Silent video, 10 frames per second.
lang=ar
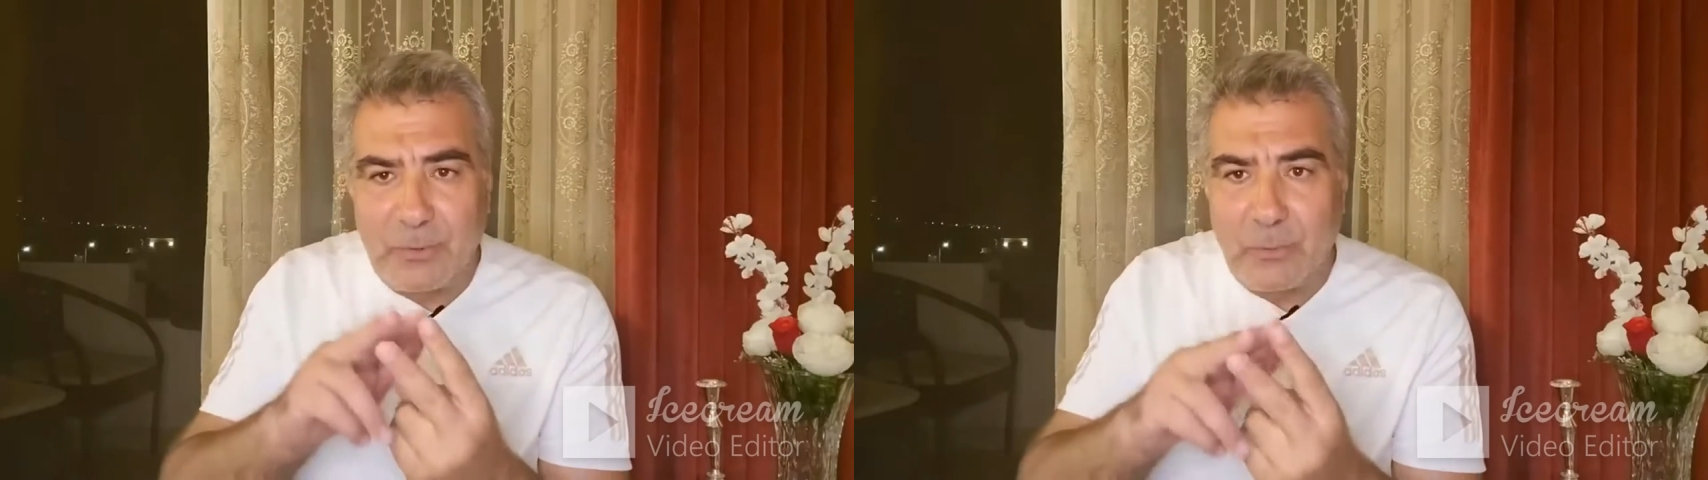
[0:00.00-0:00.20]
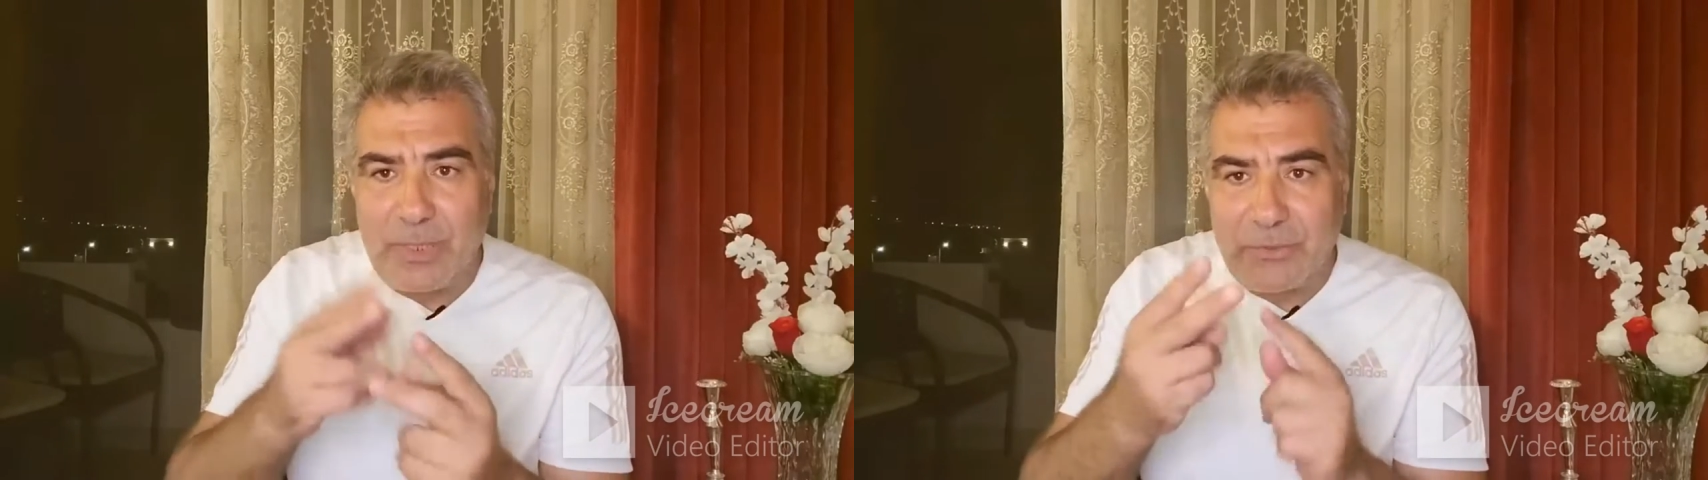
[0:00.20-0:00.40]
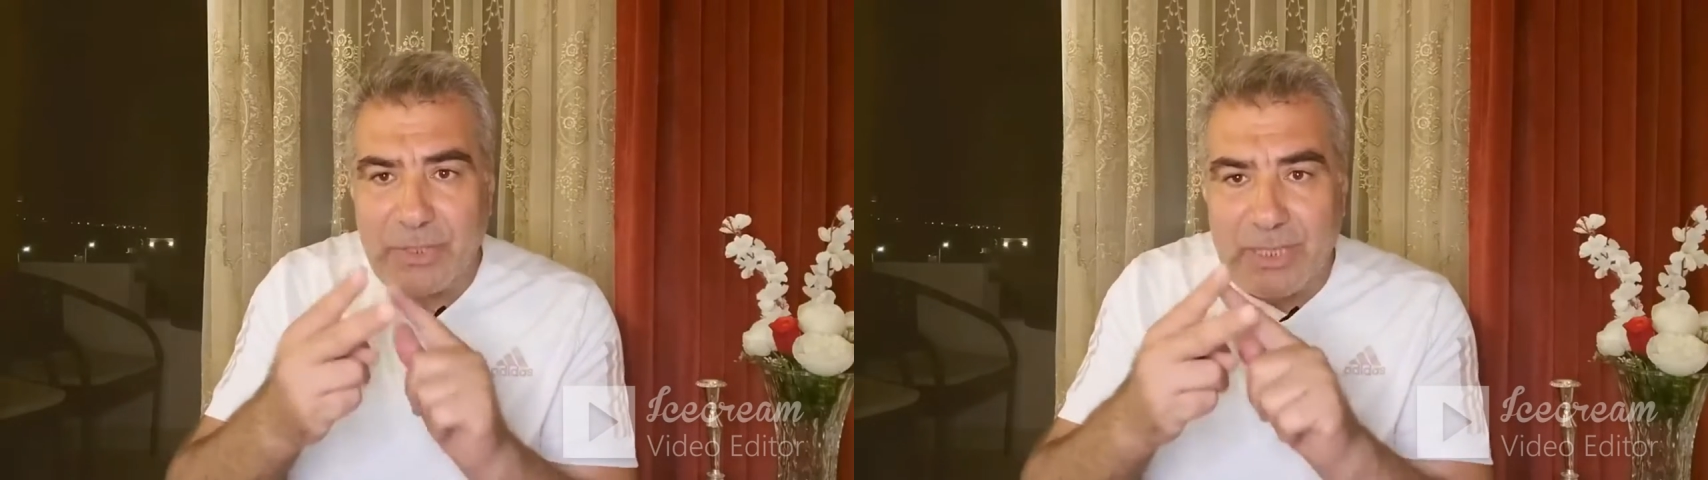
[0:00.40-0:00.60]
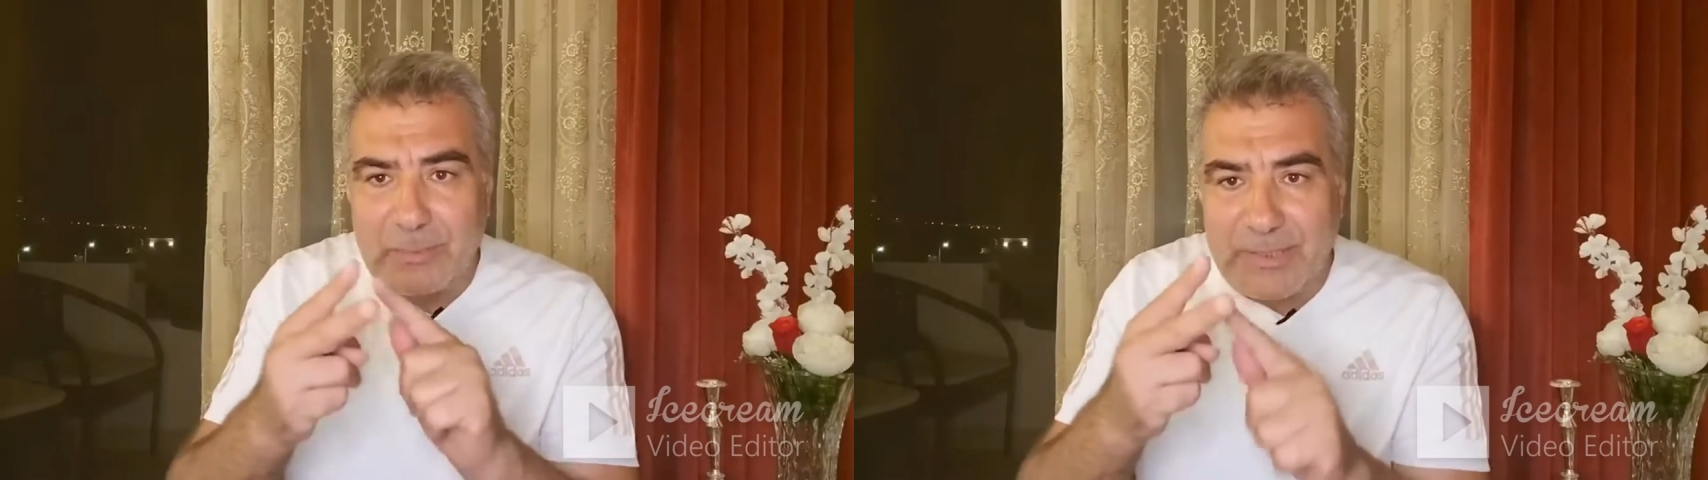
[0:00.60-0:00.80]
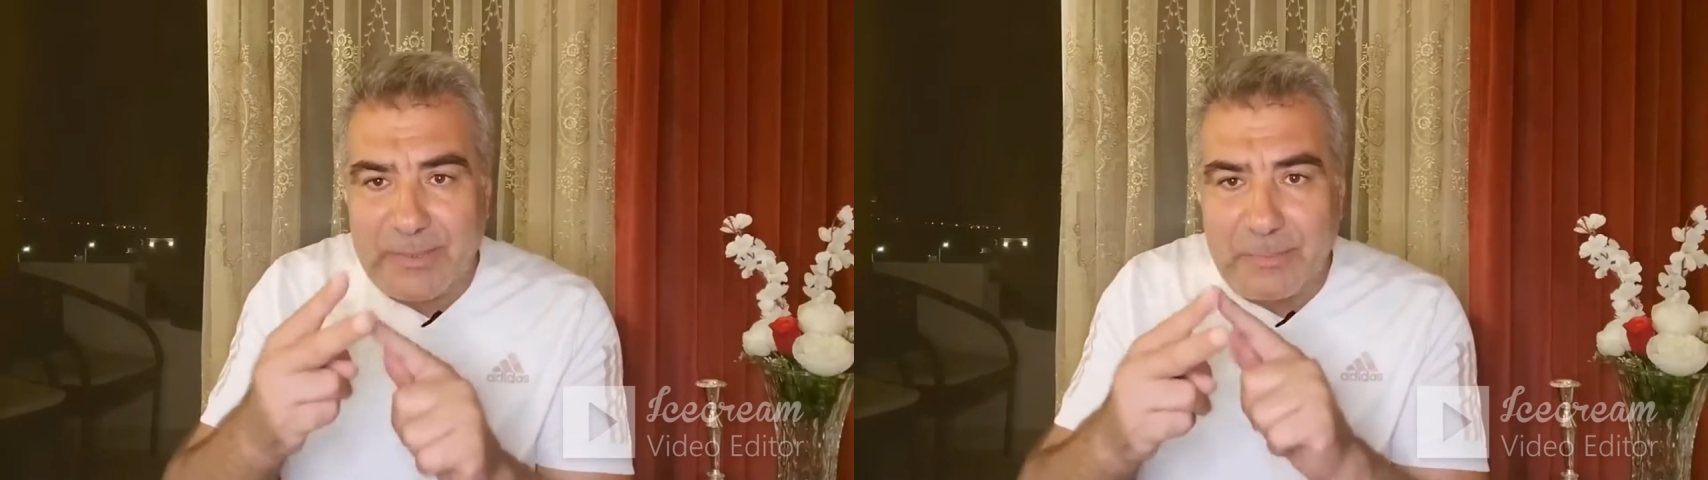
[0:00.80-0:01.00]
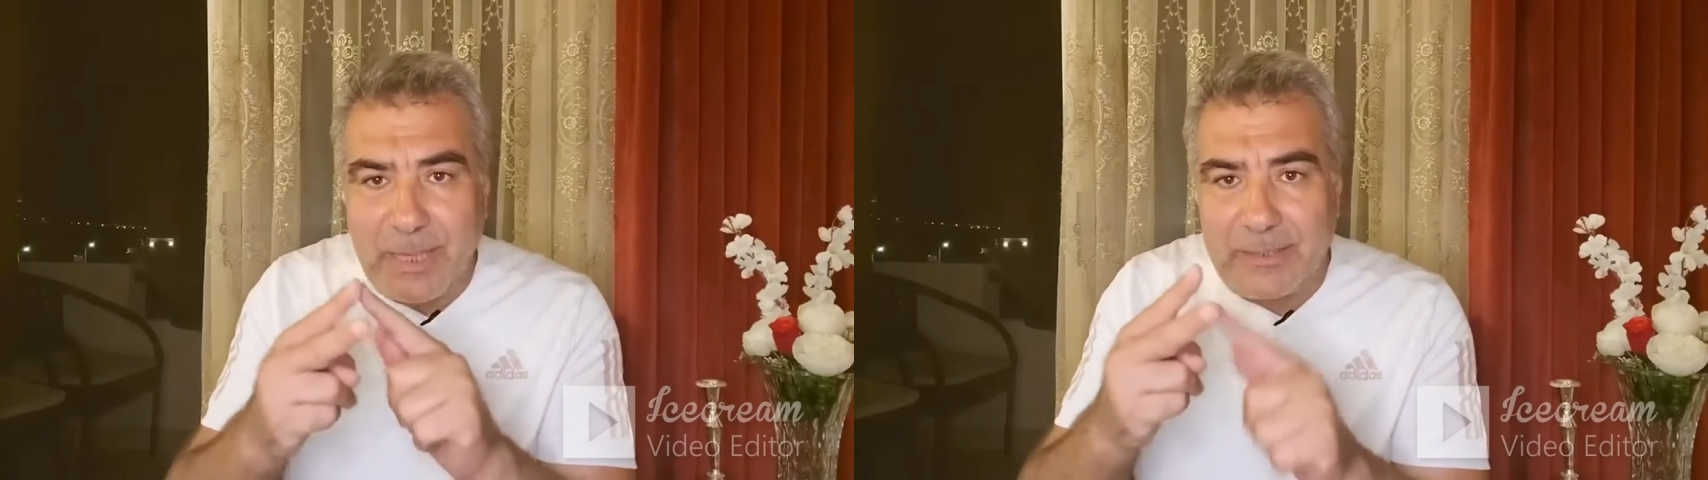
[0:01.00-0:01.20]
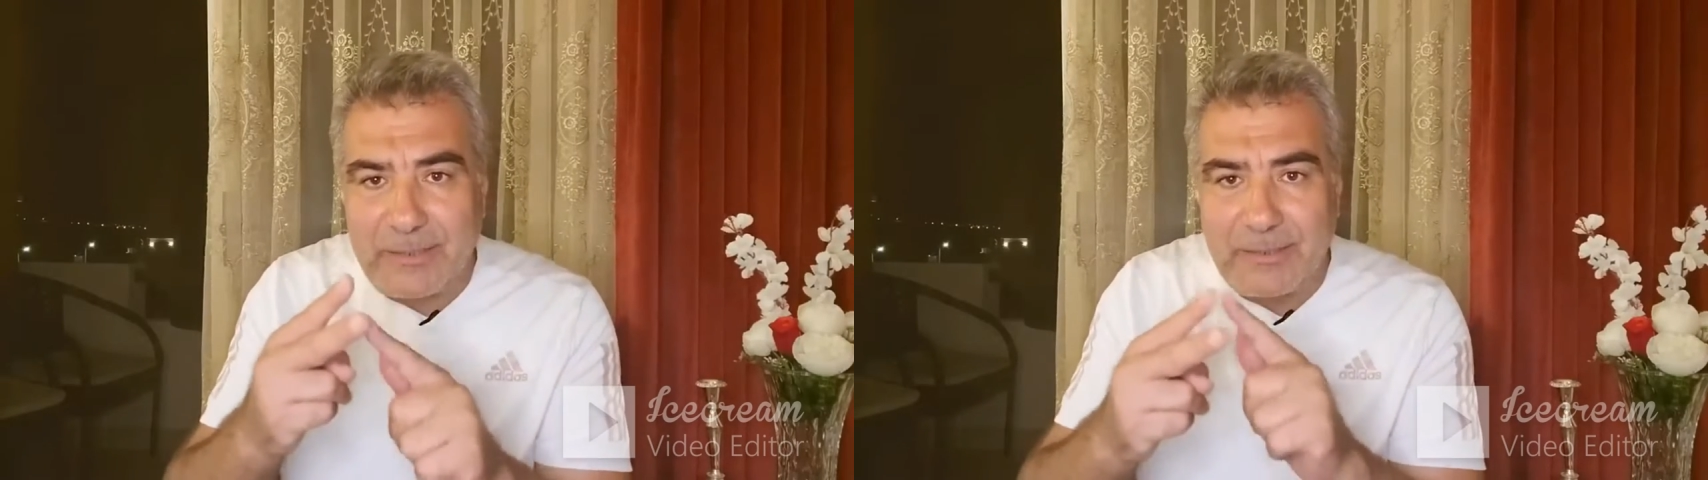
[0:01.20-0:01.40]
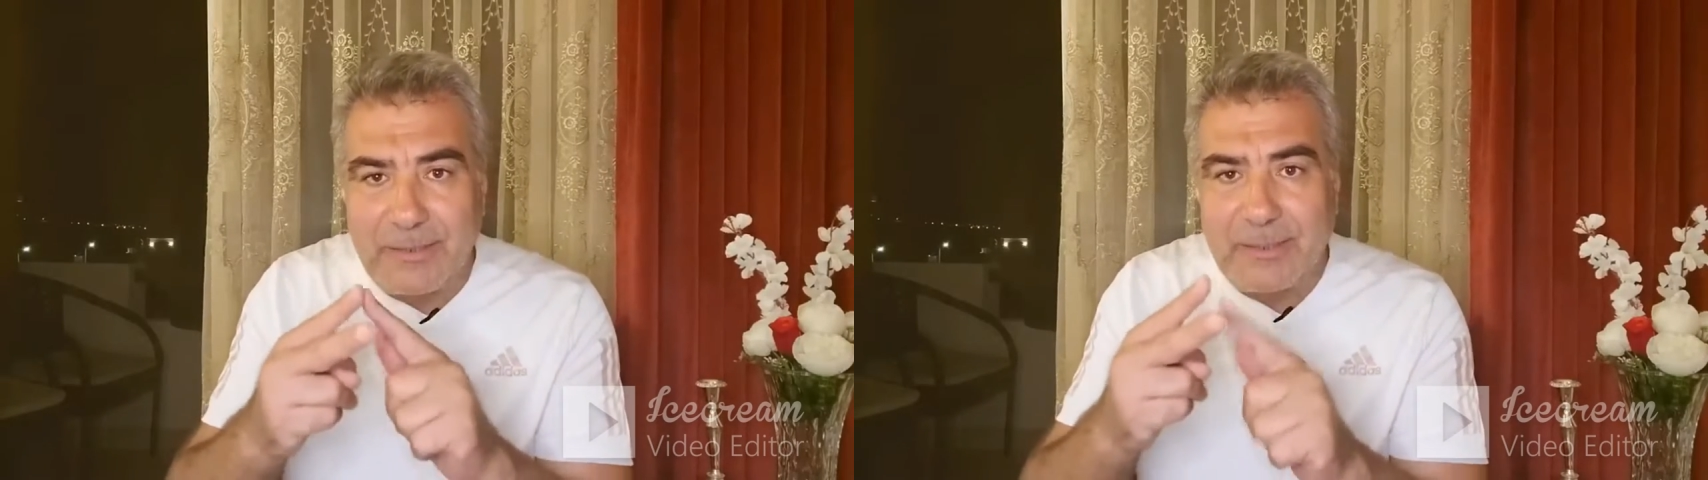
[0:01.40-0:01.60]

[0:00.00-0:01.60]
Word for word: وأشار بإصبعيه